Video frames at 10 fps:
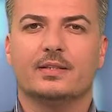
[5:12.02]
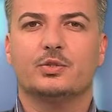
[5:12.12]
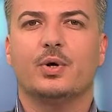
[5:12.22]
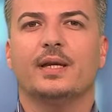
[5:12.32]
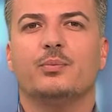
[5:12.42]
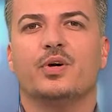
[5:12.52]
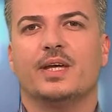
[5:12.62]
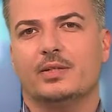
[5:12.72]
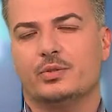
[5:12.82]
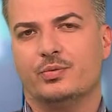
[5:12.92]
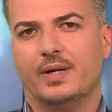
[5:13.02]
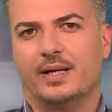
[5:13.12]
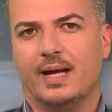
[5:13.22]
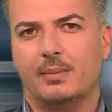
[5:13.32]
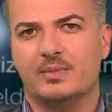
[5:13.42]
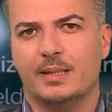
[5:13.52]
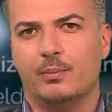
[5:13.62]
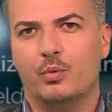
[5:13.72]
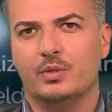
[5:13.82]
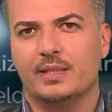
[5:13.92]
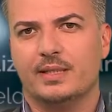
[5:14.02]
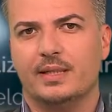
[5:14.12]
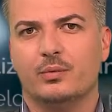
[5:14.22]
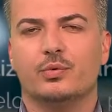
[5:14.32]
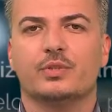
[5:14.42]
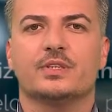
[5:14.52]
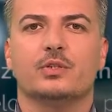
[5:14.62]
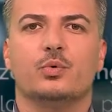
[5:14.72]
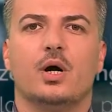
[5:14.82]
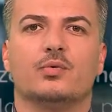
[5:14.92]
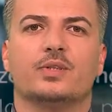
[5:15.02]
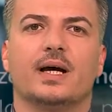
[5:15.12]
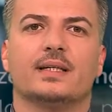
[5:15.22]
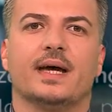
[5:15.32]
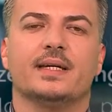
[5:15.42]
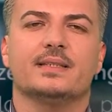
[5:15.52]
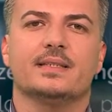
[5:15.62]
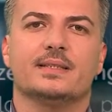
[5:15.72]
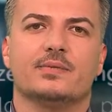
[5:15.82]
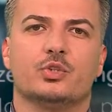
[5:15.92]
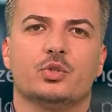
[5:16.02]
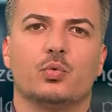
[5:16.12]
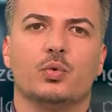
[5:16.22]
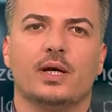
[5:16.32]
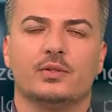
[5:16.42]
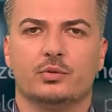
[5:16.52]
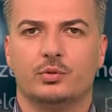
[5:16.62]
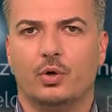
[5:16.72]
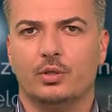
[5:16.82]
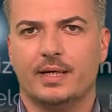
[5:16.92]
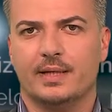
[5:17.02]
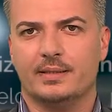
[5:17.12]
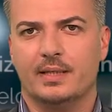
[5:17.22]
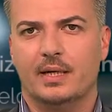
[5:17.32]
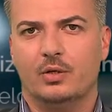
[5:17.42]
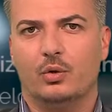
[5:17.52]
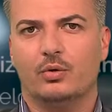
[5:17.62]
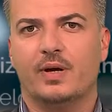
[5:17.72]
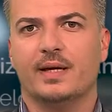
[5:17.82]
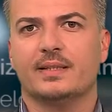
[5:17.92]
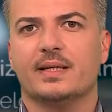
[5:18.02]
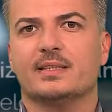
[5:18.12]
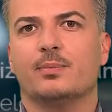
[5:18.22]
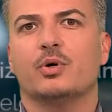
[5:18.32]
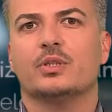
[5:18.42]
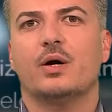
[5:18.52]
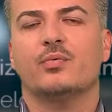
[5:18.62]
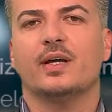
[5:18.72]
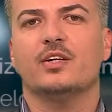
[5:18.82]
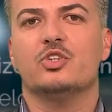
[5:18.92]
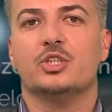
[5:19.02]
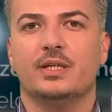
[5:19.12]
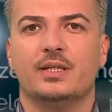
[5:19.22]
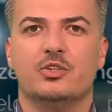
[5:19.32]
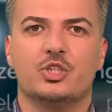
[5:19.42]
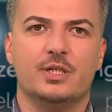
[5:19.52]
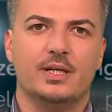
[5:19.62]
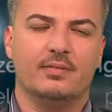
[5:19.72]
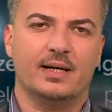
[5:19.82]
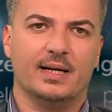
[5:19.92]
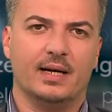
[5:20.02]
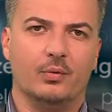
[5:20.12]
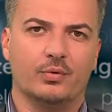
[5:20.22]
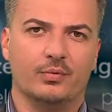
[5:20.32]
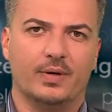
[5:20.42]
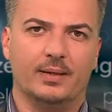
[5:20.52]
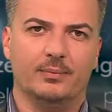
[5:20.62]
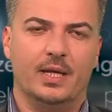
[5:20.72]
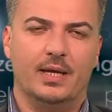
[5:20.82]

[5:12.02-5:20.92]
Zu einem Verkehrsunfall kam es am Montag gegen 14 Uhr auf der A13 zwischen Ruhland und Ortrand. Dort war ein Transporter auf einen stehenden Schilderwagen aufgefahren.